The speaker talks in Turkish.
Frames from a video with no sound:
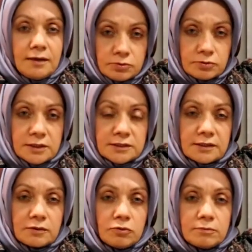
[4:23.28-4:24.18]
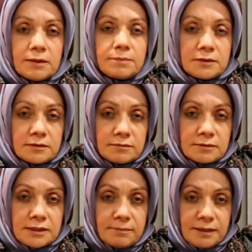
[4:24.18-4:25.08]
bu süreçteki doğum
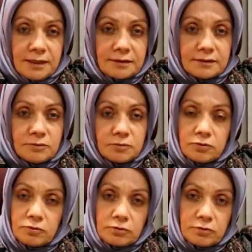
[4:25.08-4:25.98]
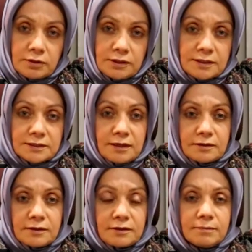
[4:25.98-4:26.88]
yaptırdığımız gebelerde mümkün olduğu kadar
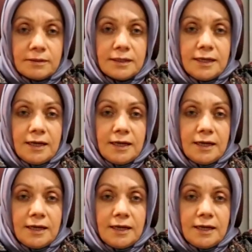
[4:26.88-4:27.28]
sağlık ekibi